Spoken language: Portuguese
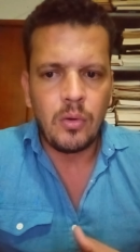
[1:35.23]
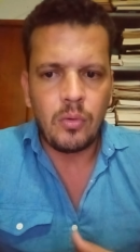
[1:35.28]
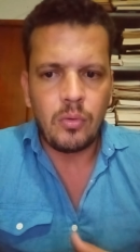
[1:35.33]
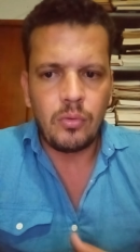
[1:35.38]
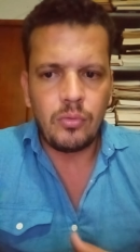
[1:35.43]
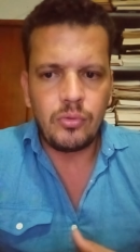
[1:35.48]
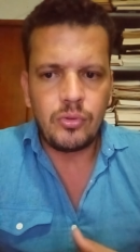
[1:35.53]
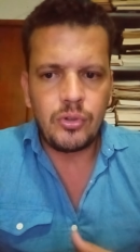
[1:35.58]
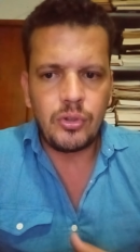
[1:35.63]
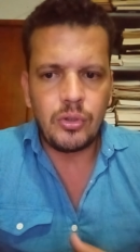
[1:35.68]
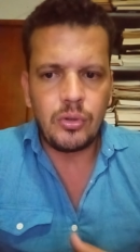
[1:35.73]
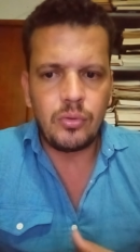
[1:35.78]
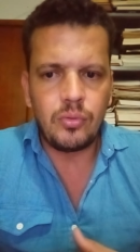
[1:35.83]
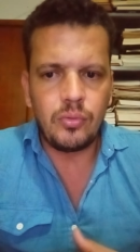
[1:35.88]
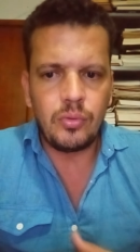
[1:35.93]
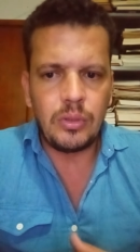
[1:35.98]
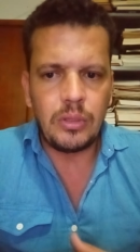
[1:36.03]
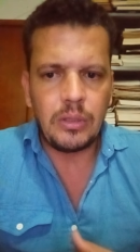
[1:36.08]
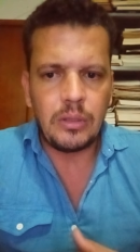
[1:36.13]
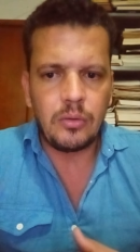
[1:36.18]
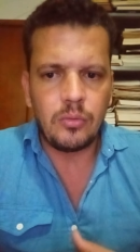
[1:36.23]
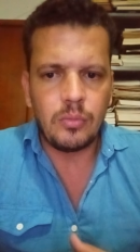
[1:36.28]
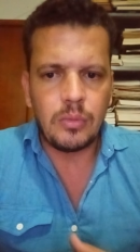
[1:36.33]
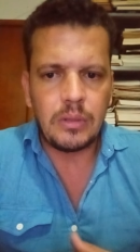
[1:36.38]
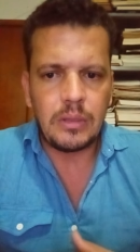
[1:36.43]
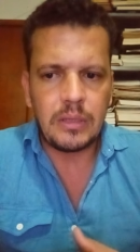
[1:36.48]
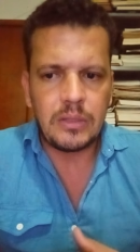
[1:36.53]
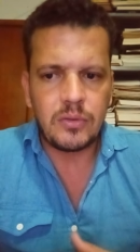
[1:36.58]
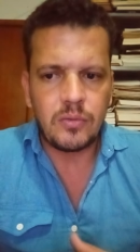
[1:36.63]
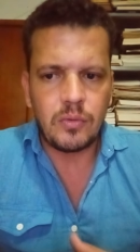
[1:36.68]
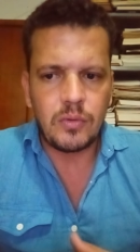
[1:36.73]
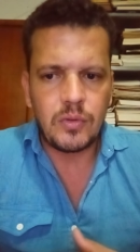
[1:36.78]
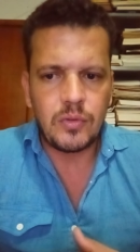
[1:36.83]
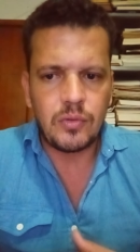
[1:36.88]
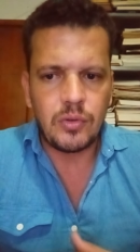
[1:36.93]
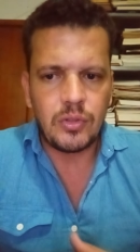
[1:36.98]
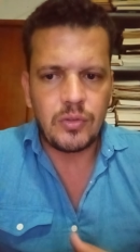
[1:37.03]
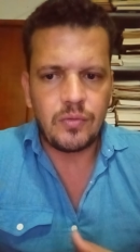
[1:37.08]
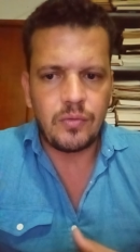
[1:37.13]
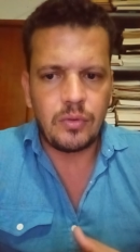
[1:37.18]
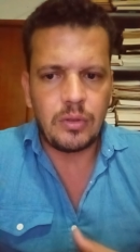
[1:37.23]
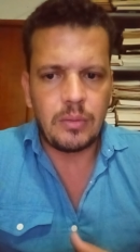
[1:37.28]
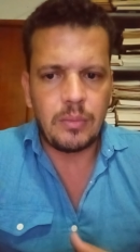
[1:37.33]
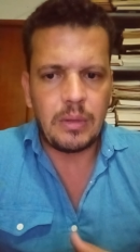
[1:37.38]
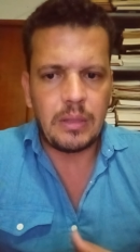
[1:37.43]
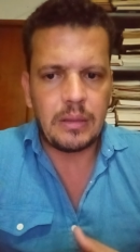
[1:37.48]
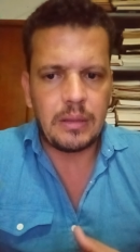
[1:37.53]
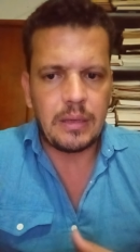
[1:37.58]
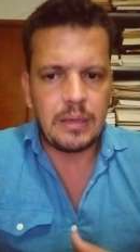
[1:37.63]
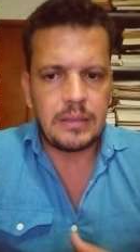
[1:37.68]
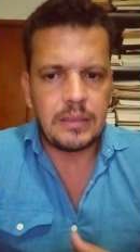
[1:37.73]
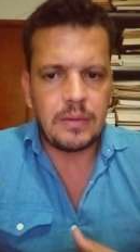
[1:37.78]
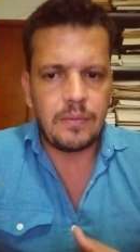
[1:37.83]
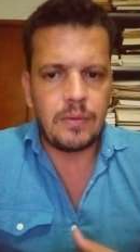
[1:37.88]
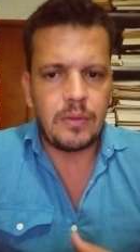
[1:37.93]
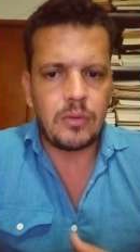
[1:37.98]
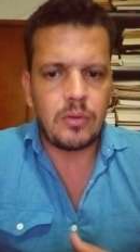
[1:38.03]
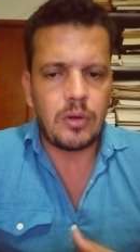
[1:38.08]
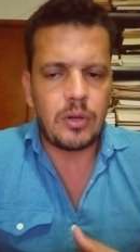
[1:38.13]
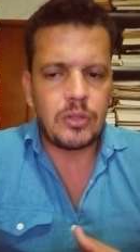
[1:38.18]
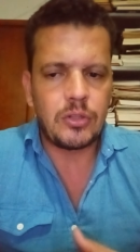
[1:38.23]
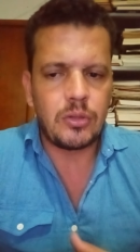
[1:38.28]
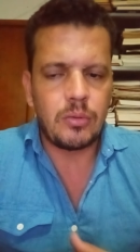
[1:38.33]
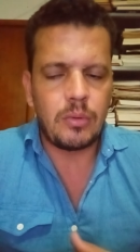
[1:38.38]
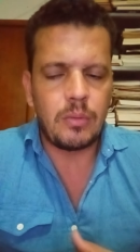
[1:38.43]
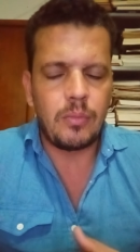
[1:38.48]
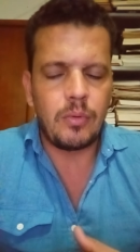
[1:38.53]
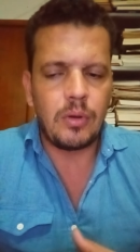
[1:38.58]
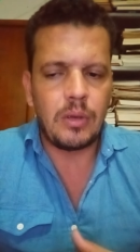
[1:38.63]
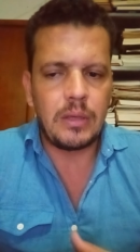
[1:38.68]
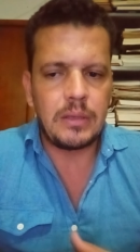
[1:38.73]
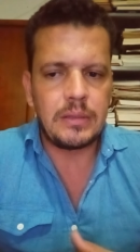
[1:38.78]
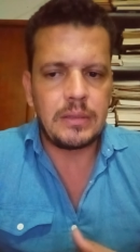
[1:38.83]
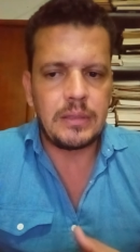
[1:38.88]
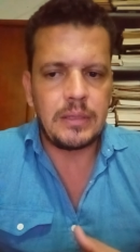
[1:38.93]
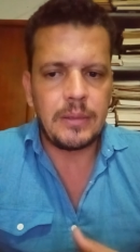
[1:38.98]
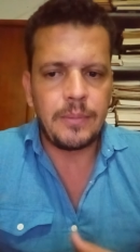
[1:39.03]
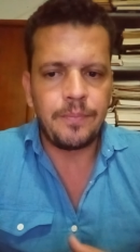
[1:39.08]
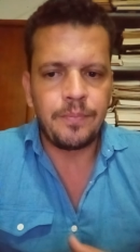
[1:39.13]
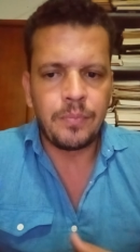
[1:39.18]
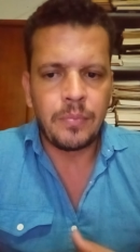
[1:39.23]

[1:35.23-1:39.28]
constituem uma das condições fundamentais da vitória sobre a burguesia.